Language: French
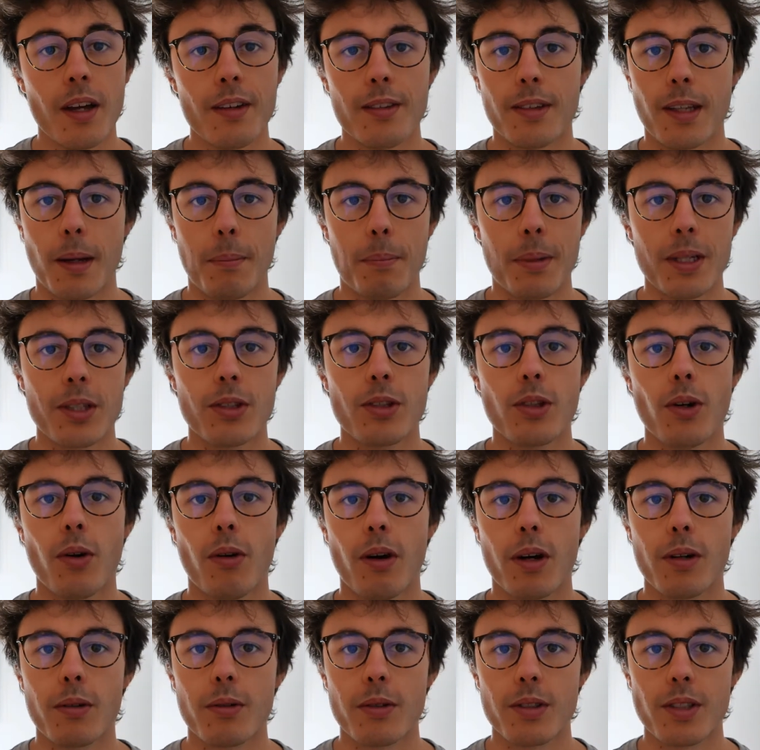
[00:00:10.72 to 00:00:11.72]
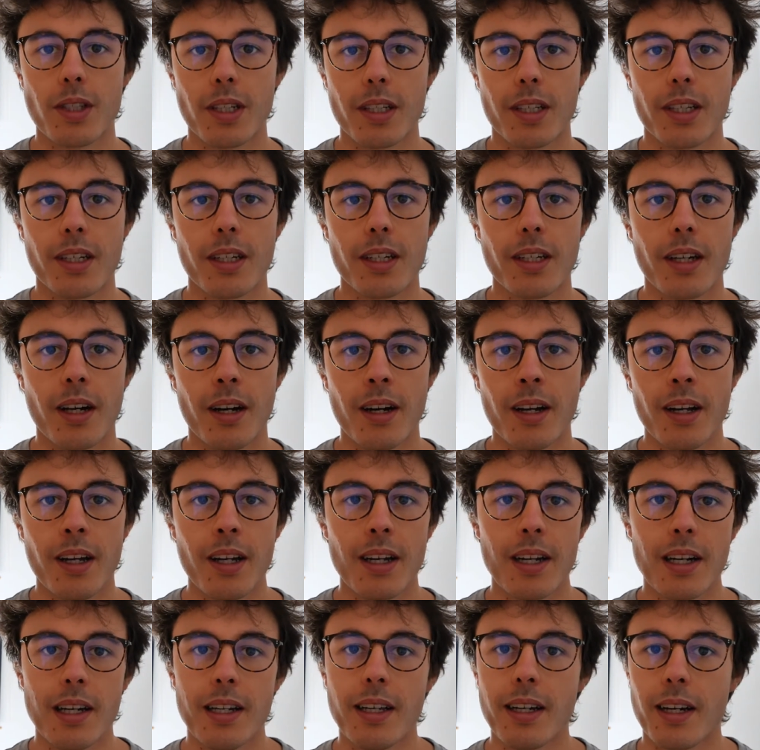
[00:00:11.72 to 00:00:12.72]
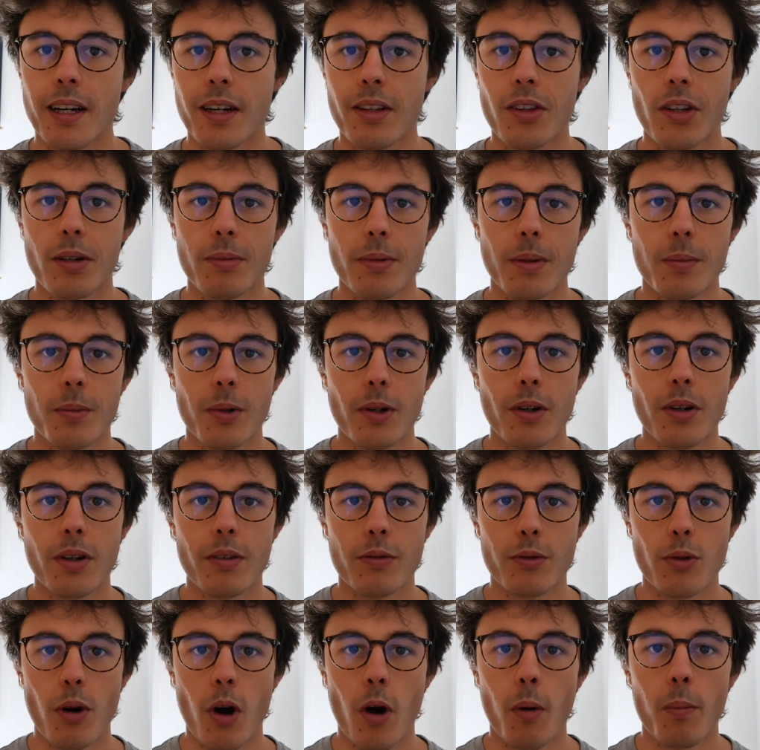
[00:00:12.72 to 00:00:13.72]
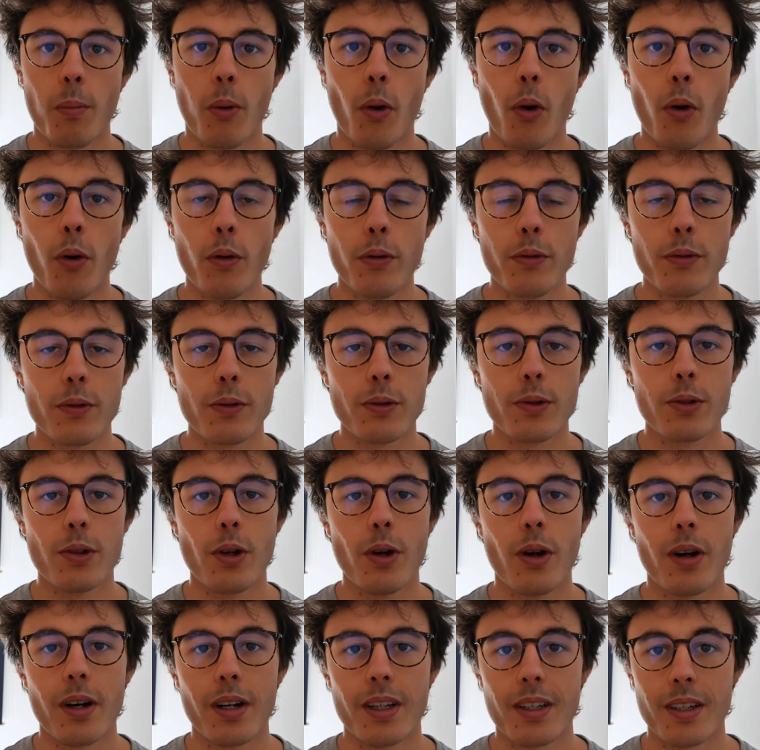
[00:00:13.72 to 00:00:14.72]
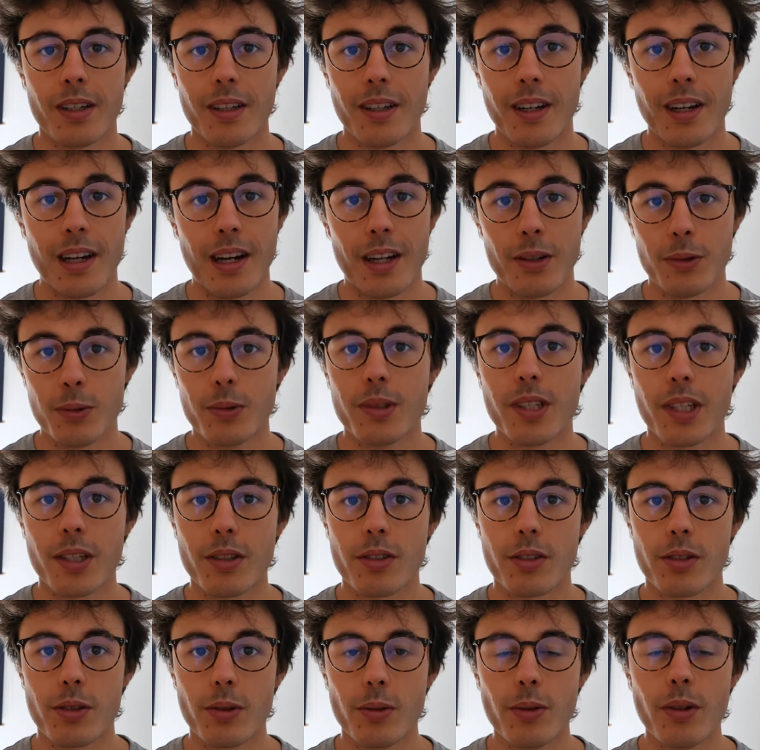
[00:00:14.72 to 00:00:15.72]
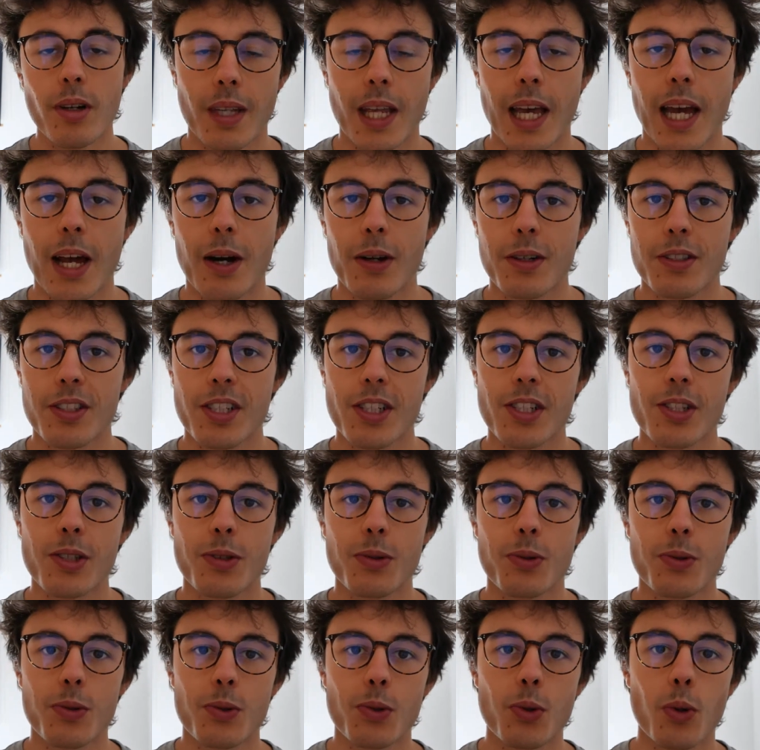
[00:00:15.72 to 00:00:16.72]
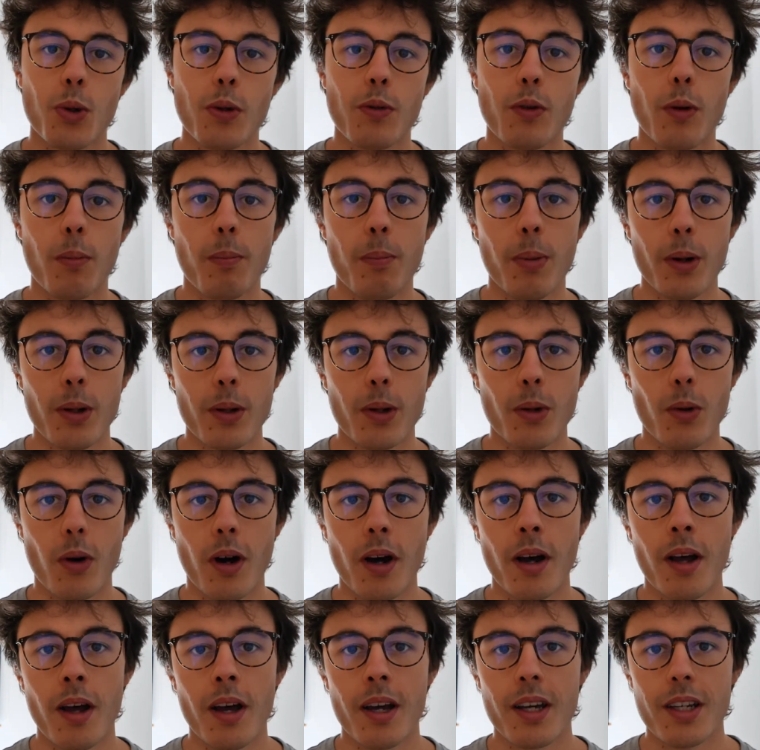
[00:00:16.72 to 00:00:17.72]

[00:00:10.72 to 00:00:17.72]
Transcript: t'as pas de temps à consacrer à lire énormément et voir en profondeur la nutrition, alors sache que tu te trouves au bon endroit.